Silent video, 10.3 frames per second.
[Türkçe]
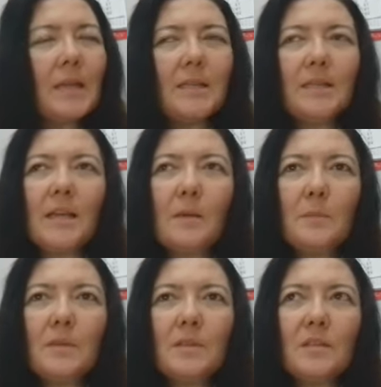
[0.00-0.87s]
Yani
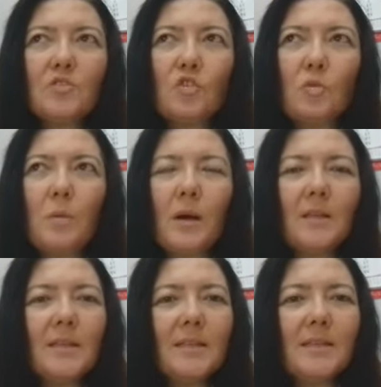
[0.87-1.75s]
illa birine çok
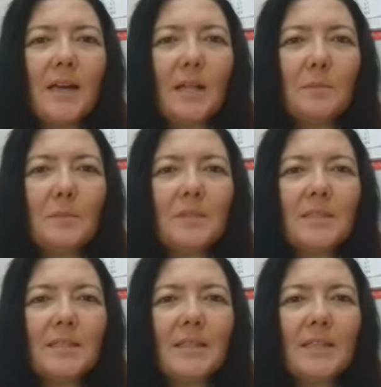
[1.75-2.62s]
pahalı hediye
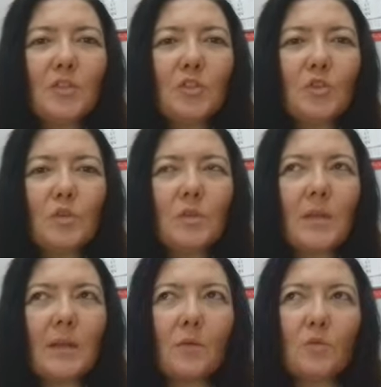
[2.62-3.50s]
almanıza gerek yok.
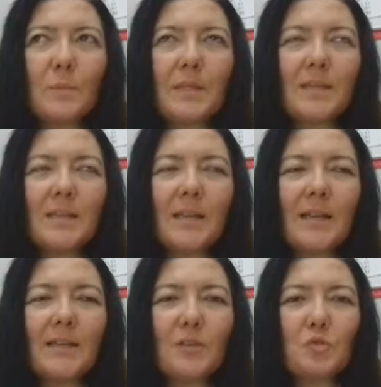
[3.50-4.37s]
Yani birine
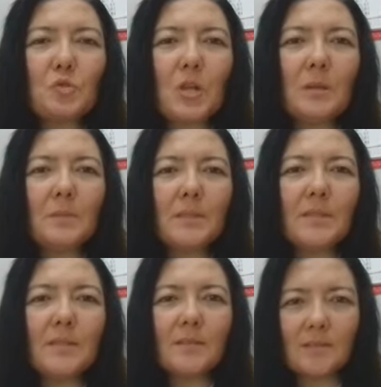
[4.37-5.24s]
derken özel
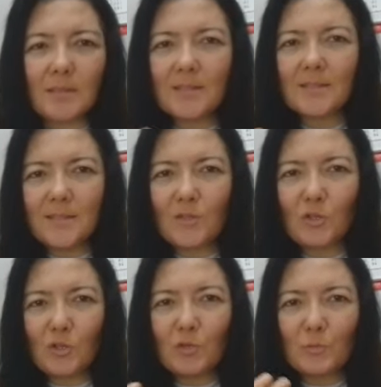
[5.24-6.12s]
biri
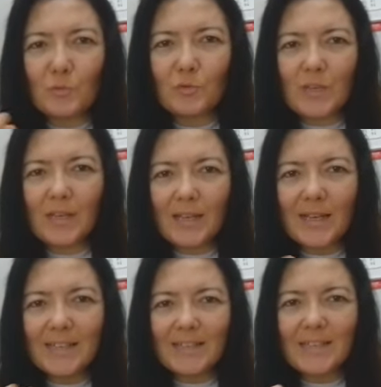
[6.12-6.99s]
kastediliyor burada
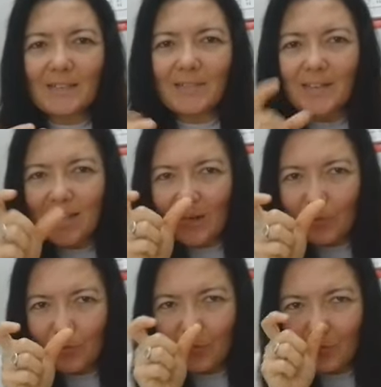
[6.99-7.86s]
yani
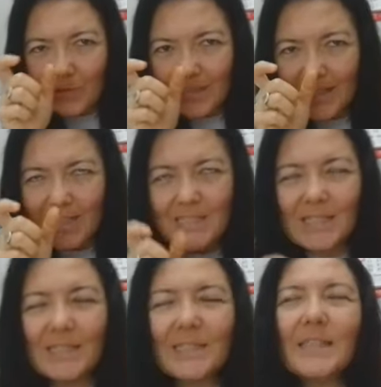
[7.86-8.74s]
sevgililer günü tırnak
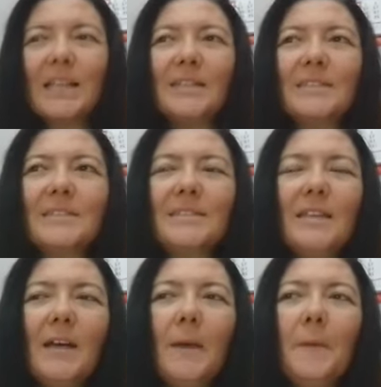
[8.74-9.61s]
içinde adı
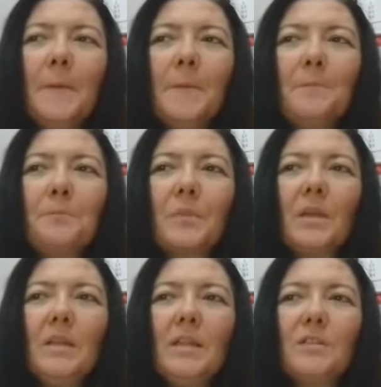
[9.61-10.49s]
altında.
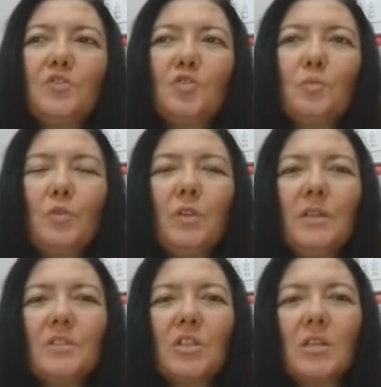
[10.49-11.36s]
İlla çok
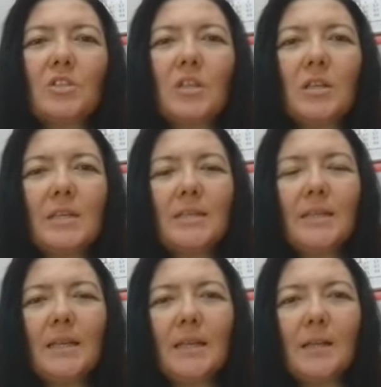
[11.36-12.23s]
böyle şaşalı
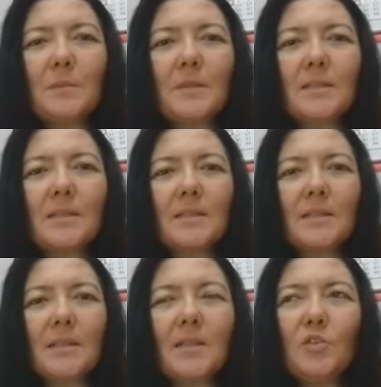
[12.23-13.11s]
hediyeler almanıza
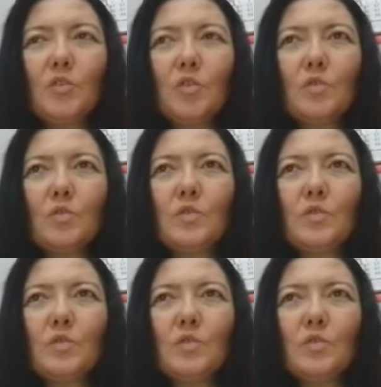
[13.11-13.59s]
gerek yok.